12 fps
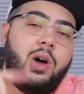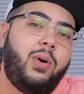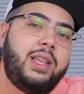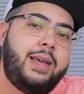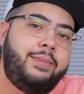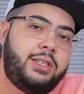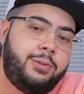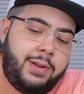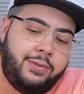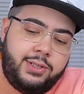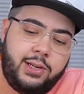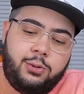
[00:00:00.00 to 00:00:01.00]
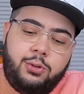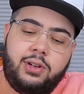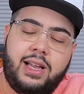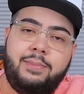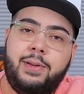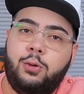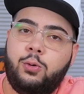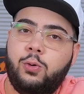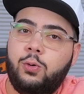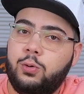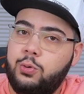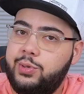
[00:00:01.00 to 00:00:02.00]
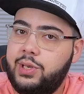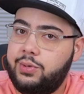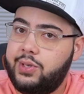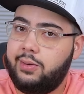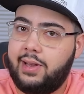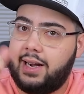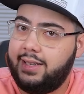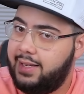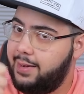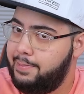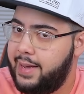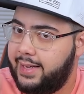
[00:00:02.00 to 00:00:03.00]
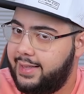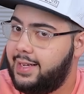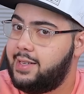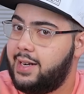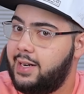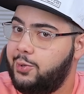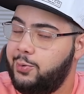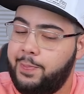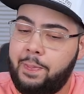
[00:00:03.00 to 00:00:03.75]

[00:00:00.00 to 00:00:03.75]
ou até mesmo para você controlar pelo Google do seu celular também, tá certo?